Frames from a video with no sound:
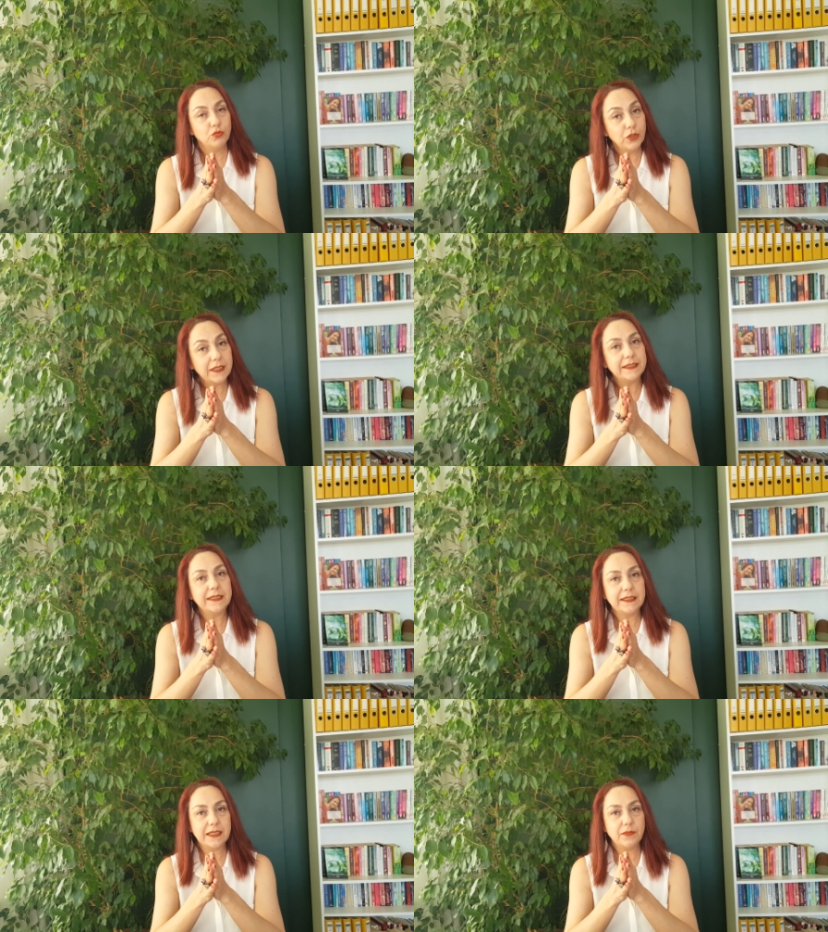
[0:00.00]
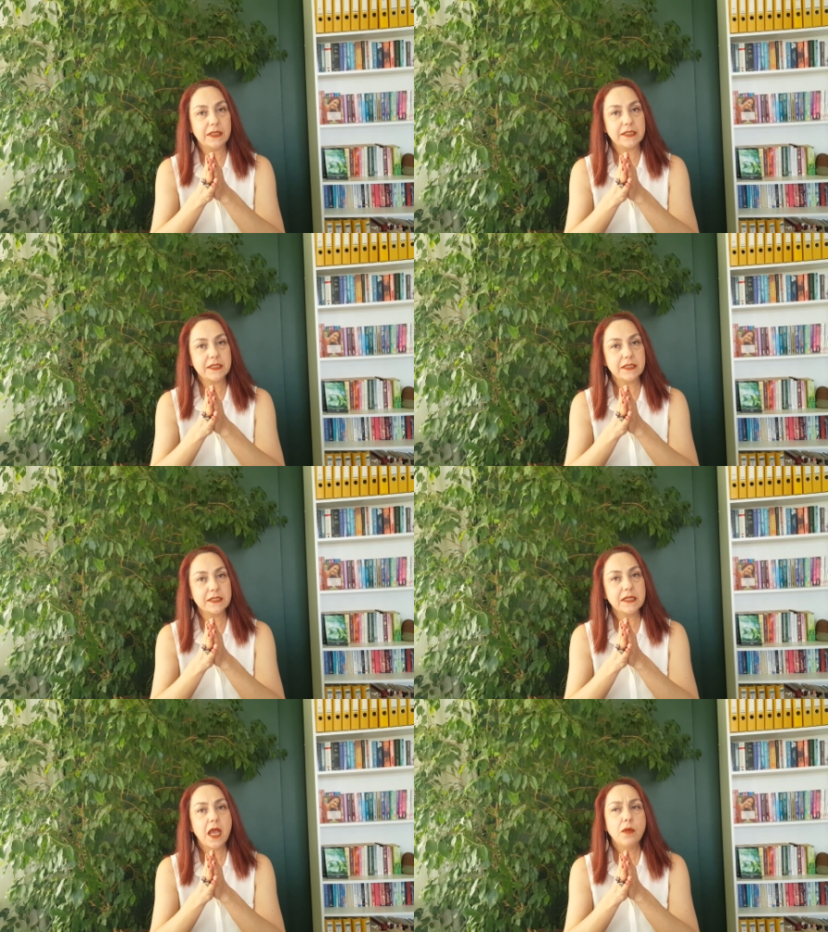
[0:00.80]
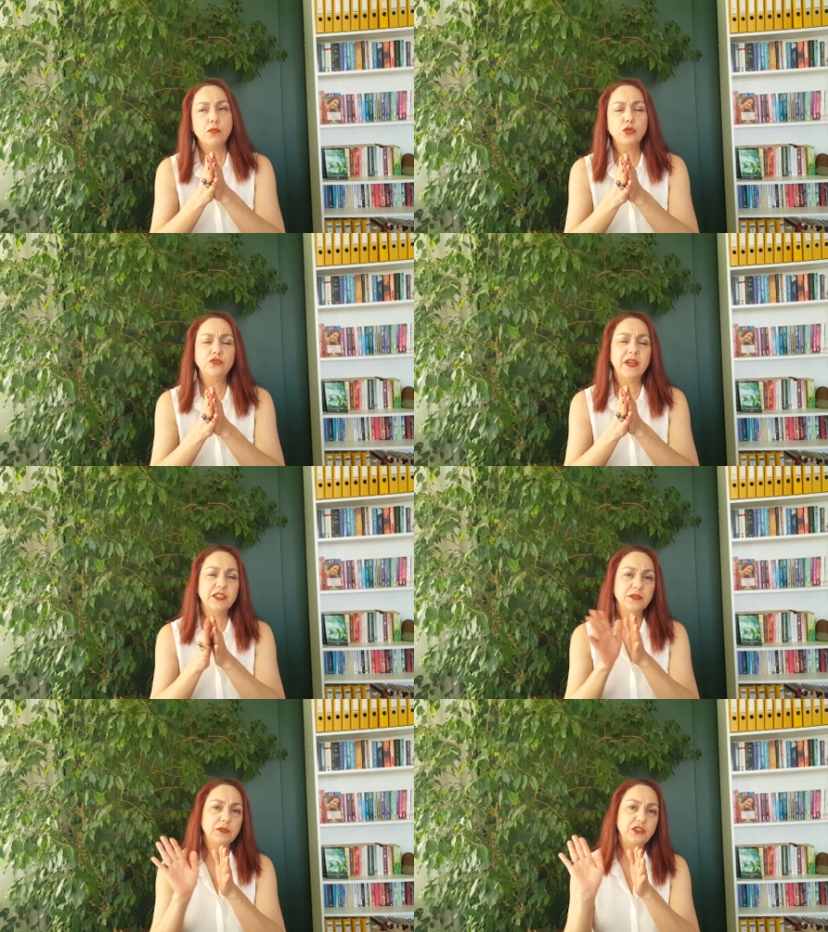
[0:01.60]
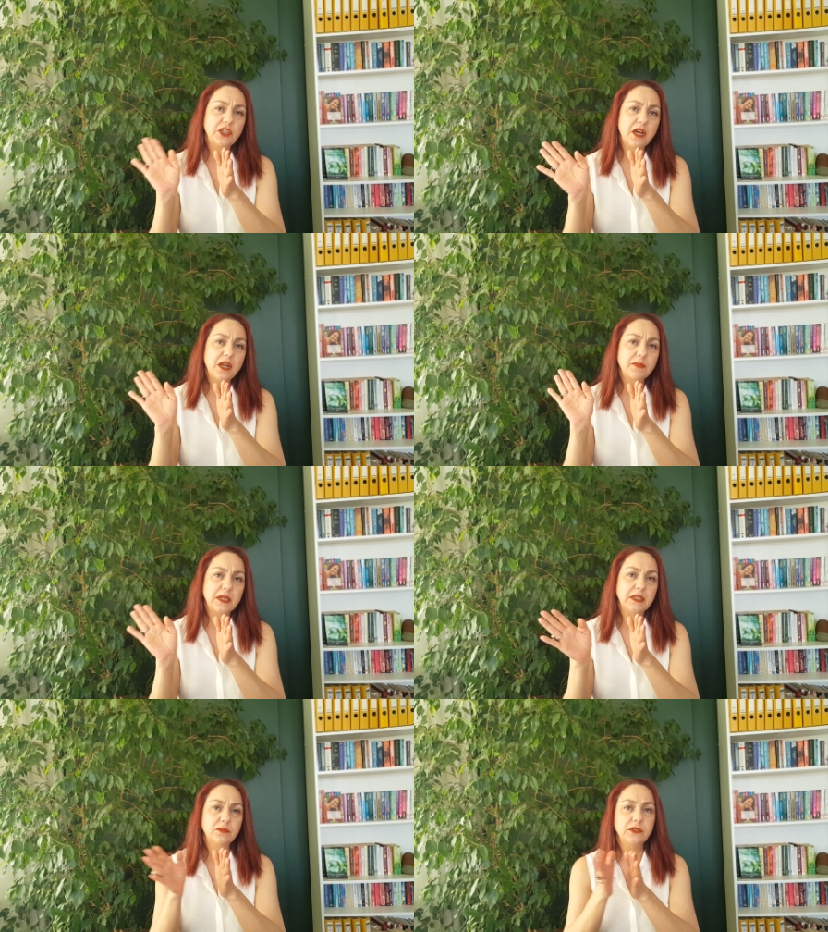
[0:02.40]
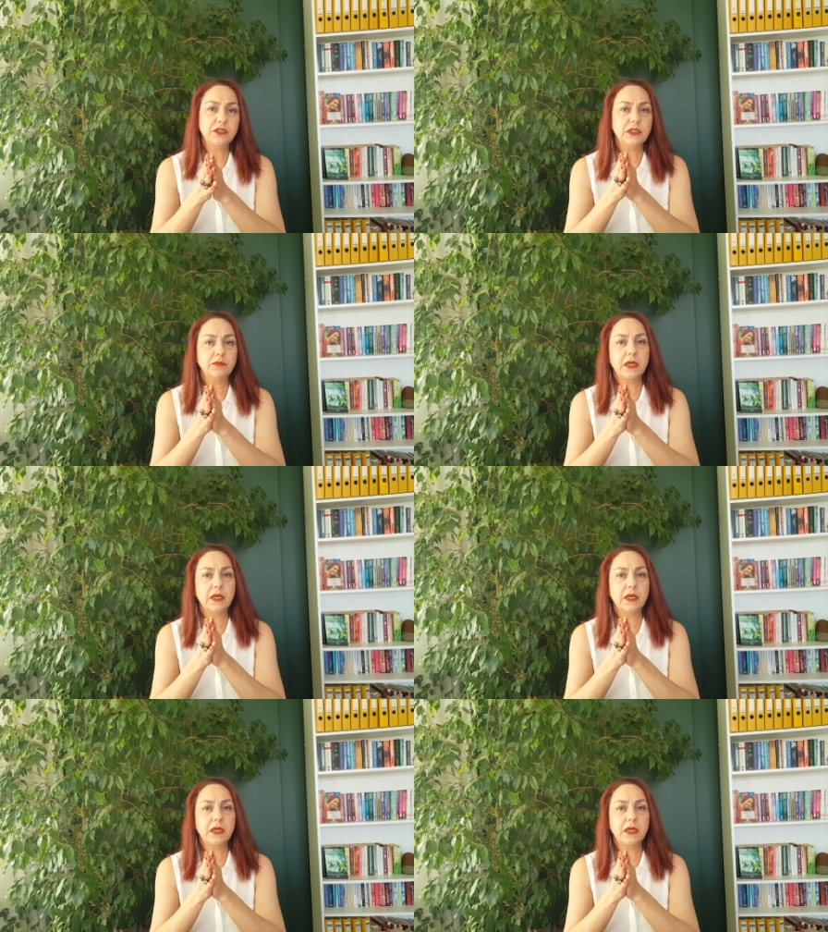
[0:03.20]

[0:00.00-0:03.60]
Bunu hatırlatabilirsiniz. Boş ver şimdi çağırmayalım işte.